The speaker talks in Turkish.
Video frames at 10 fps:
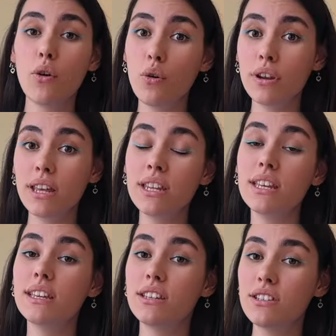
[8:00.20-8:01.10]
örneğin
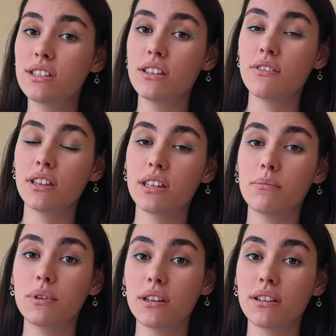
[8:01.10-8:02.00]
ikinci seviyedeki
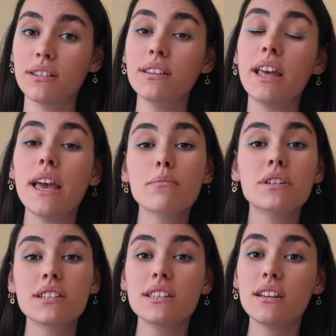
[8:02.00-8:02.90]
bir yaratığın hem
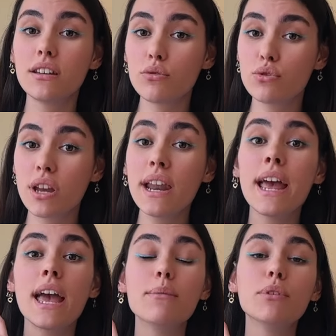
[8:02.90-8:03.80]
hızı yarıya düşer
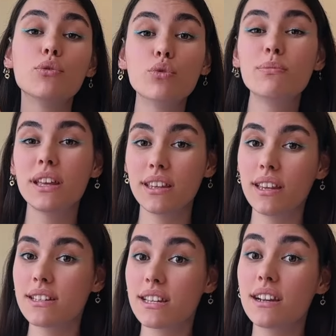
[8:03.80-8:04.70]
hem de tüm
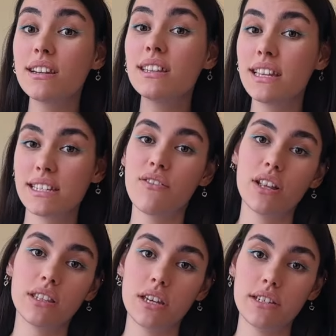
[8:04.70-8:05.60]
yetenek zarları
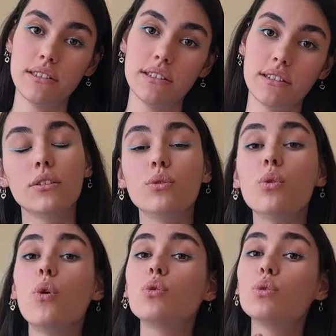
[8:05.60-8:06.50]
dezavantajlıdır.
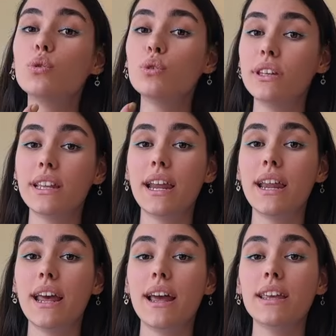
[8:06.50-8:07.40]
Yorgunluğu gideren
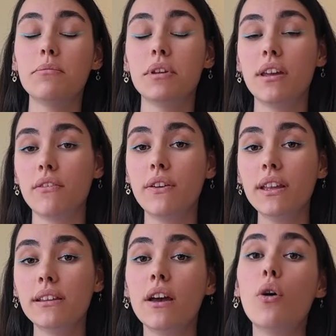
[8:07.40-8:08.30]
herhangi bir efekt
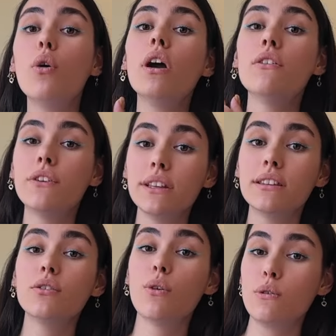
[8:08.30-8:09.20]
o
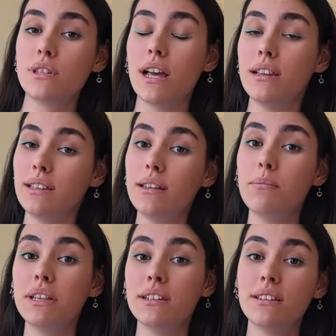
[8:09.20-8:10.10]
efektin özelliğinde
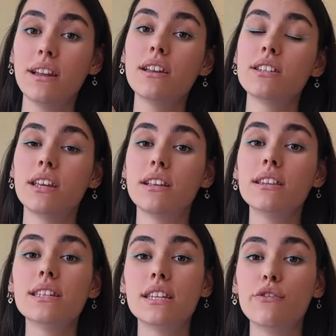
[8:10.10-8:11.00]
belirtilen
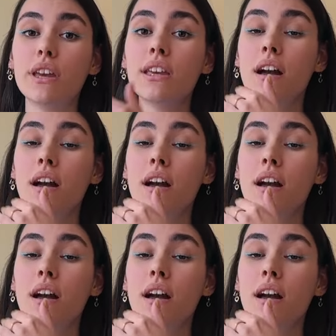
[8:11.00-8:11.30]
şekilde seviyeyi